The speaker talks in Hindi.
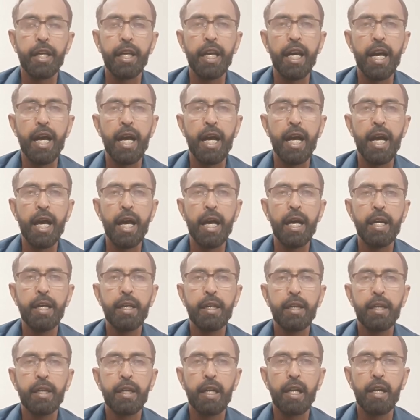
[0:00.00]
गया है
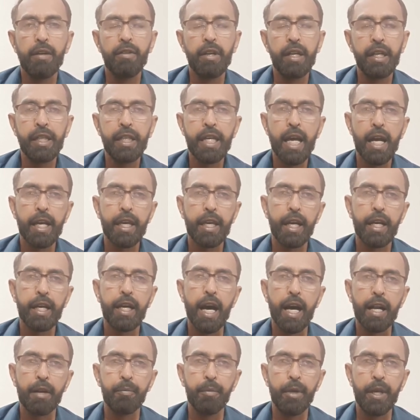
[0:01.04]
लवनिया के
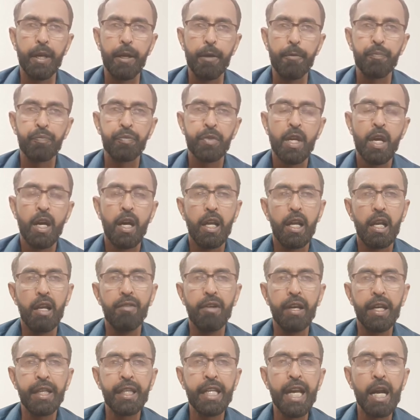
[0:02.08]
घर में
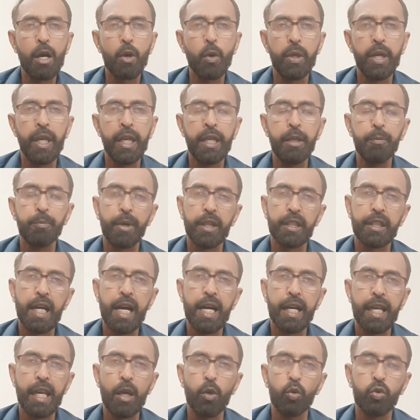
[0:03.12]
लवनिया को नहीं
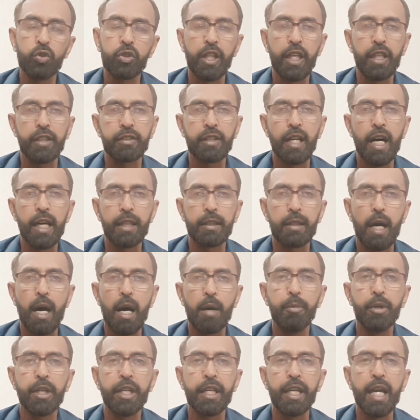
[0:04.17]
पता कि उसके साथ
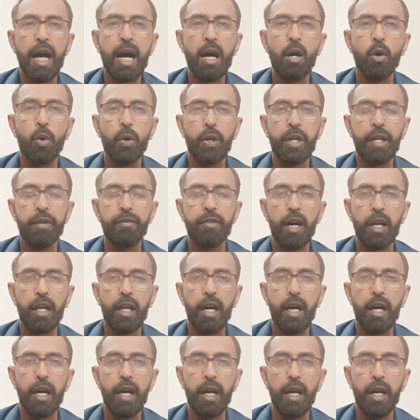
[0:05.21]
अब क्या होने
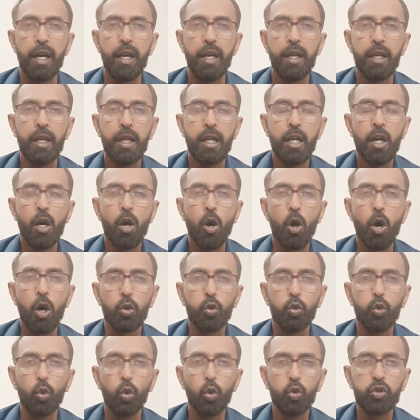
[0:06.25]
वाला है
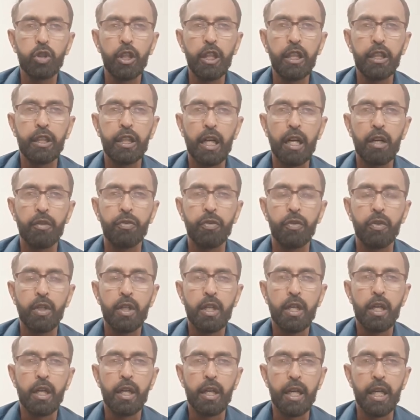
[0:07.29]
और दूसरी तरफ
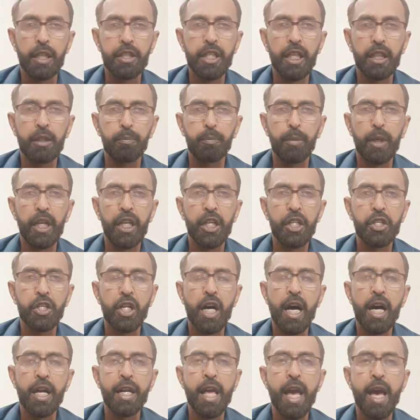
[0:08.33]
रजत
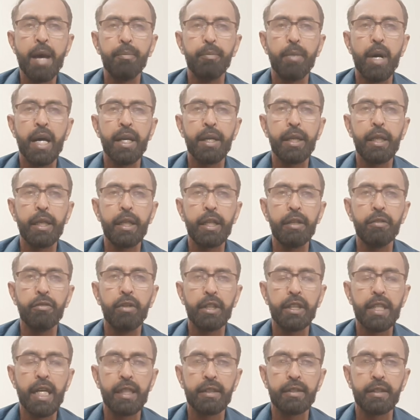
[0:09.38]
परेशान है बानी की
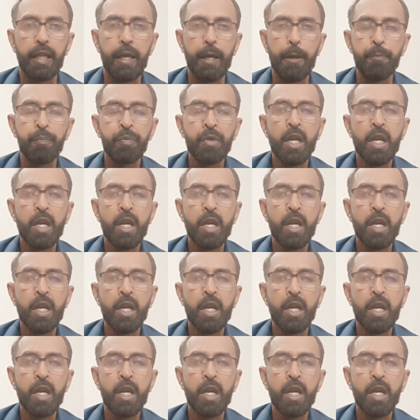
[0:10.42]
वजह से